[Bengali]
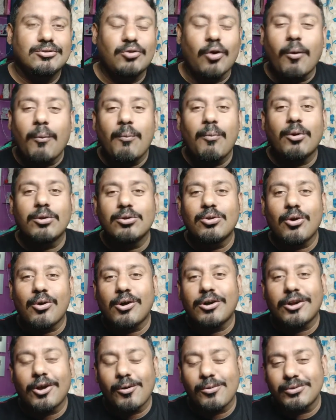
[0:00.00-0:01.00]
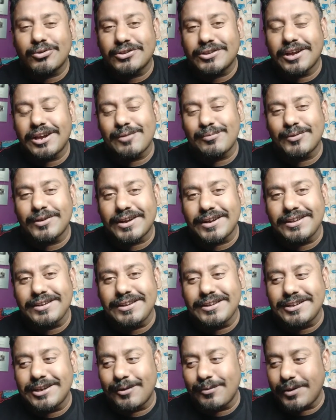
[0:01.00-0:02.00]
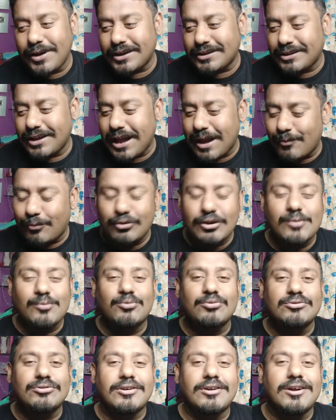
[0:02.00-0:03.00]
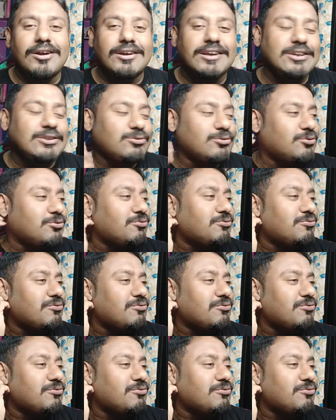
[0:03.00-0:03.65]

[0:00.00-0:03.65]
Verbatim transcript: দম বন্ধ করা অবস্থায় আপনাকে নিয়ে যাবে একটা এমন এমন কিছু